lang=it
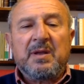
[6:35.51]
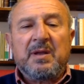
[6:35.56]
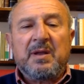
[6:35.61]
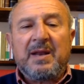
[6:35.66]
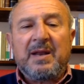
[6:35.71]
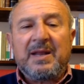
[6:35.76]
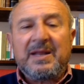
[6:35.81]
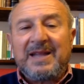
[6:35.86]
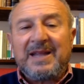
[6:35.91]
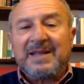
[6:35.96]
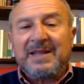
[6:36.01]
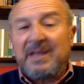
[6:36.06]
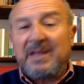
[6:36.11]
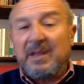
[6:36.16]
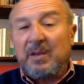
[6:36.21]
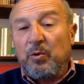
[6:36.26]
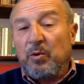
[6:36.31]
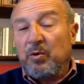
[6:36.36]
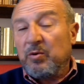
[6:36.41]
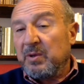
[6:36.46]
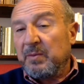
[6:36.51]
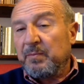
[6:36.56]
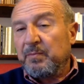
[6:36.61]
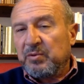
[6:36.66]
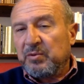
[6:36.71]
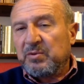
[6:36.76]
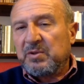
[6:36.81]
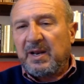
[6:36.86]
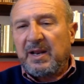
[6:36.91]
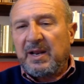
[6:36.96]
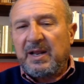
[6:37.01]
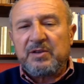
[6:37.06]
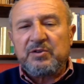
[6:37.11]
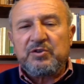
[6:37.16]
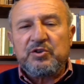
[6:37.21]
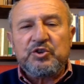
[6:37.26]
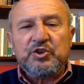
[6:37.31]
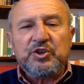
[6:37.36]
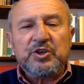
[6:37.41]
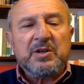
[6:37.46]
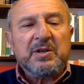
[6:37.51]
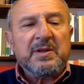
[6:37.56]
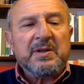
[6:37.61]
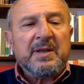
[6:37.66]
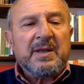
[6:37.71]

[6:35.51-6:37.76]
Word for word: le date e i luoghi più tragici,